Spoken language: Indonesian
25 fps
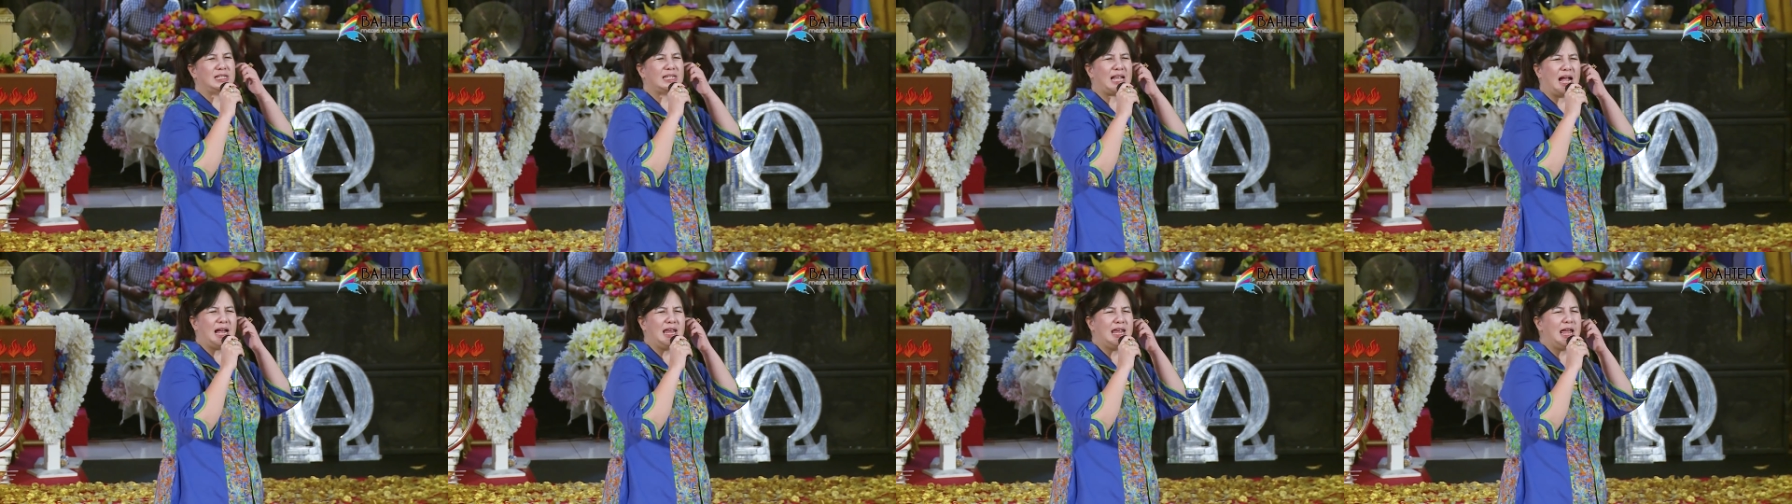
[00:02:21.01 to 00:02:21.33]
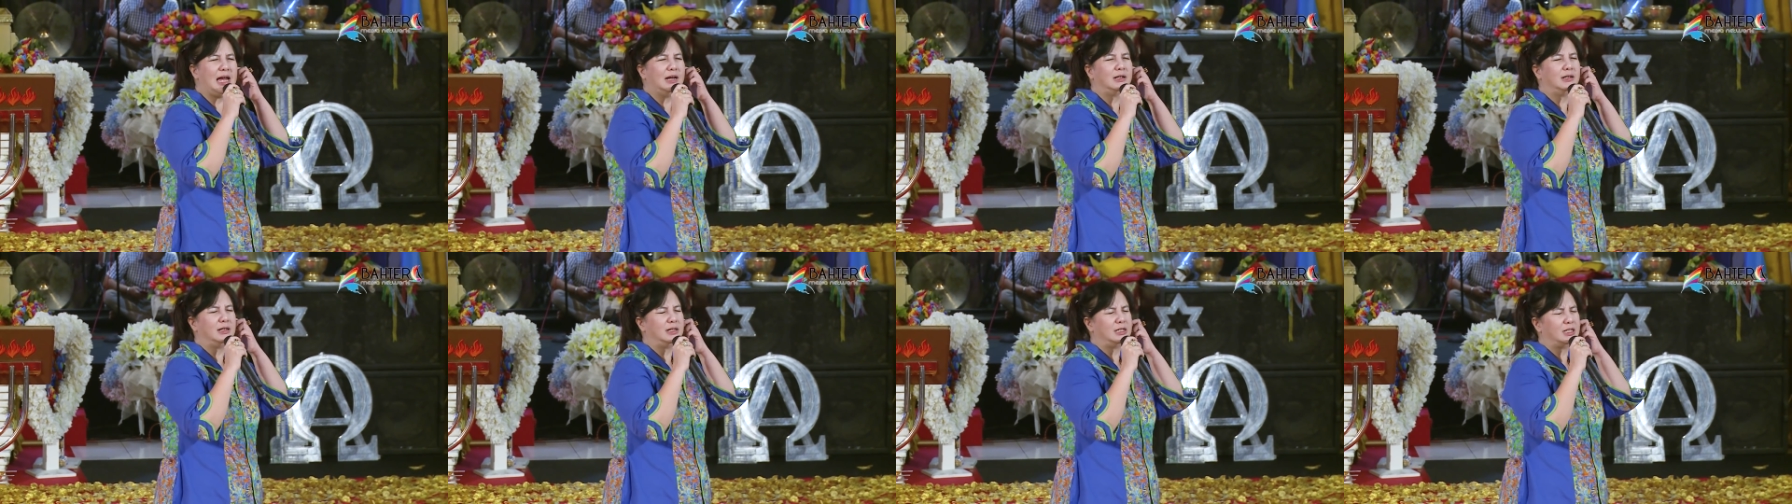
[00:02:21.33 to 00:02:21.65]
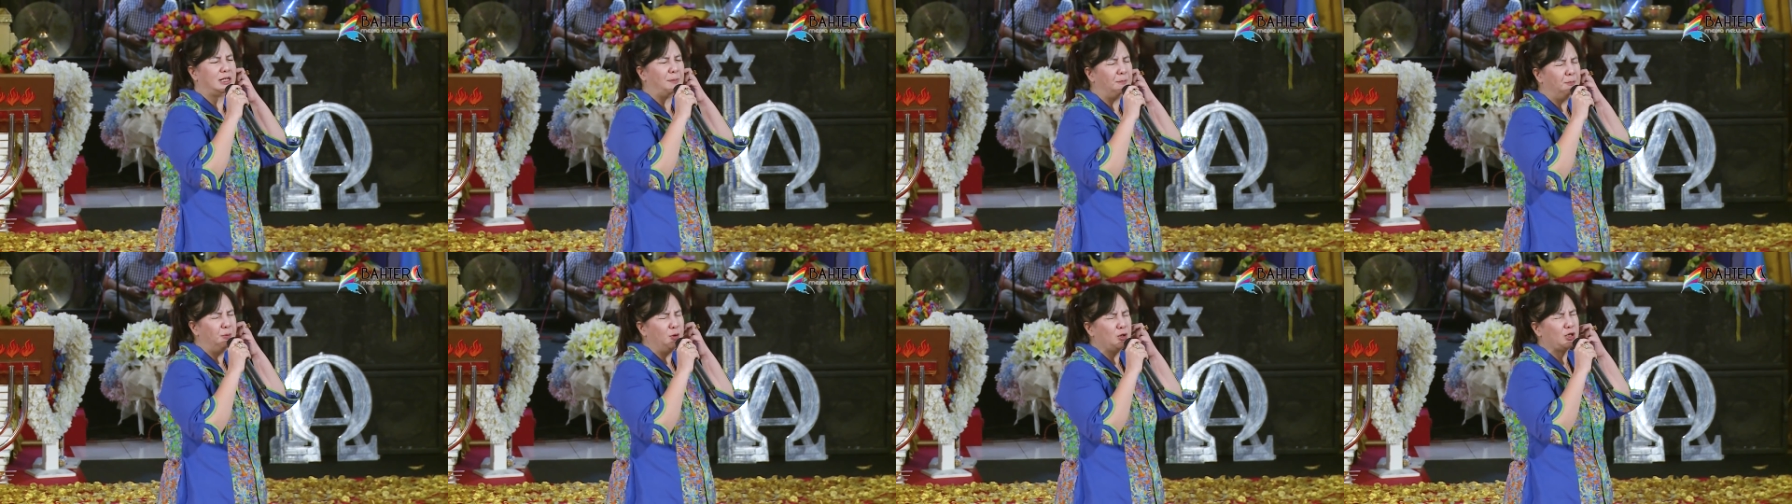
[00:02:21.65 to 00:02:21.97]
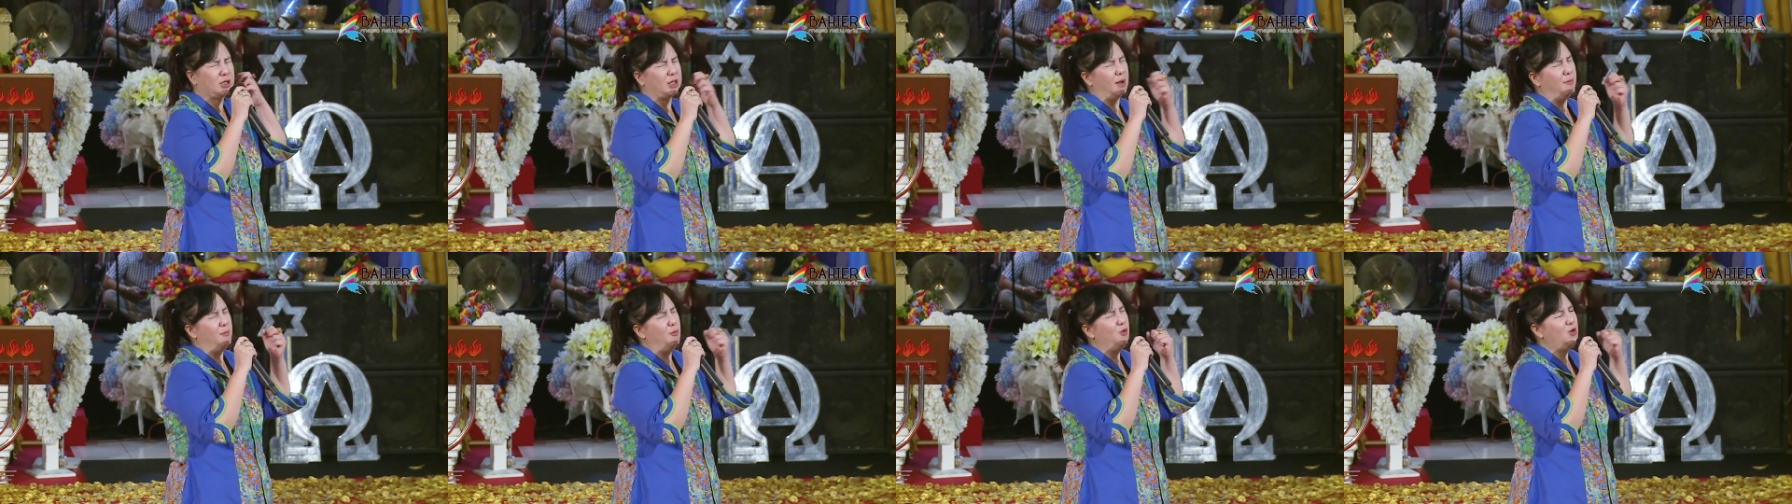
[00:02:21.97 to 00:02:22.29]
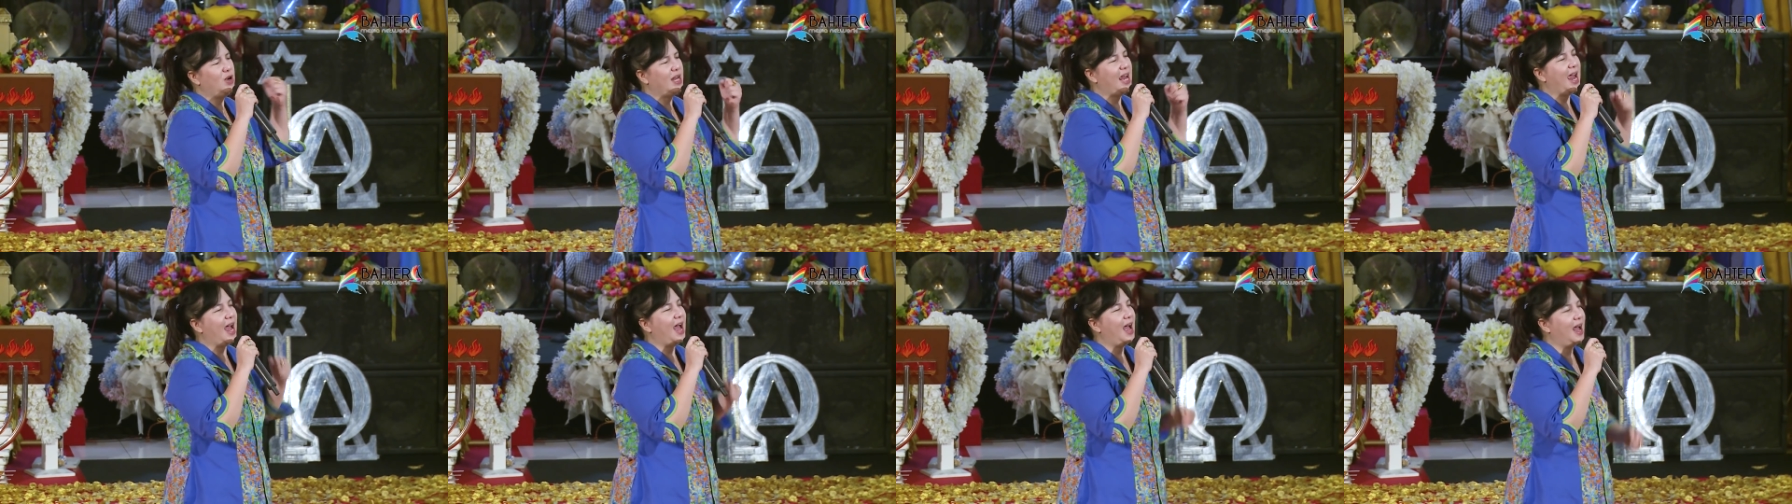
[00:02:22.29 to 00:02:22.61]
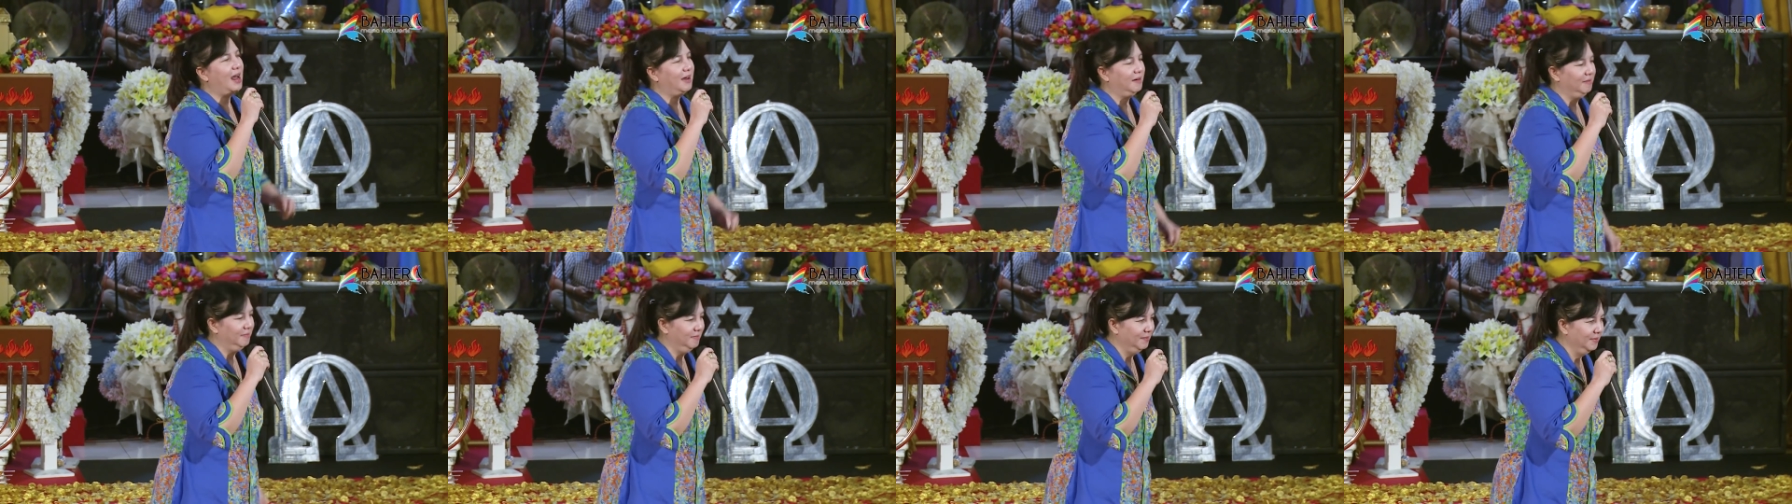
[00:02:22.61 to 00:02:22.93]
saya disebut
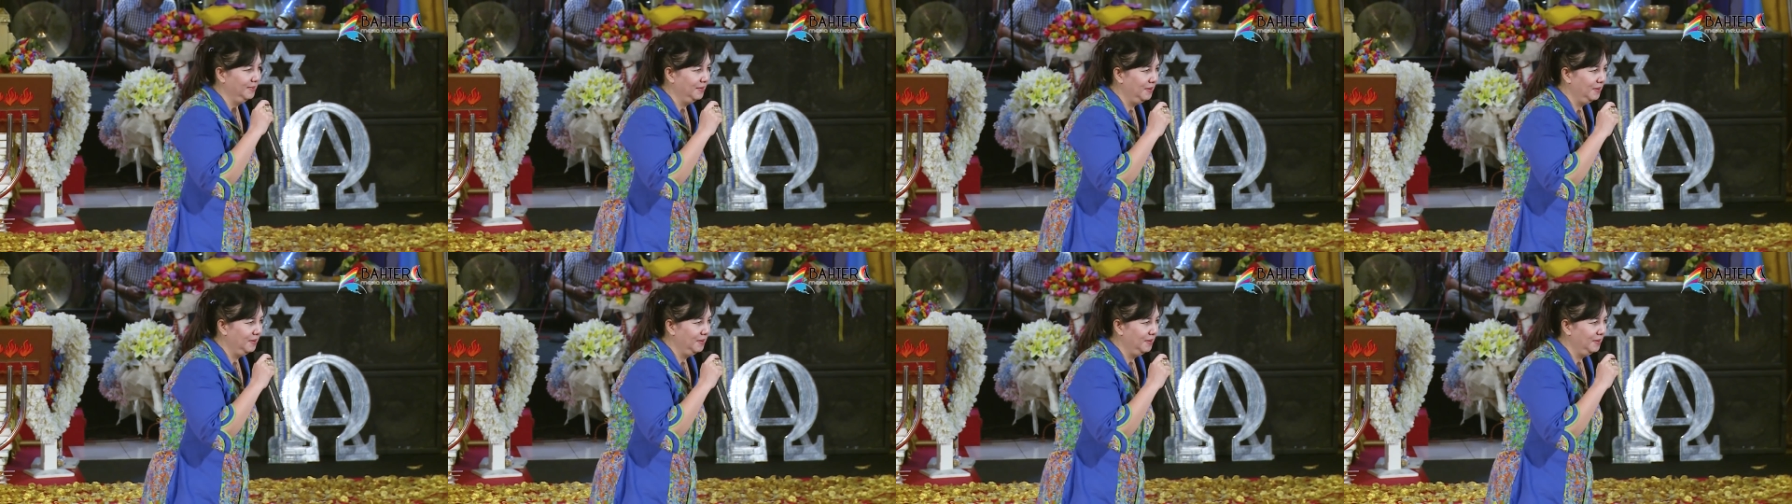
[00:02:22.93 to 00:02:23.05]
kemuliaan.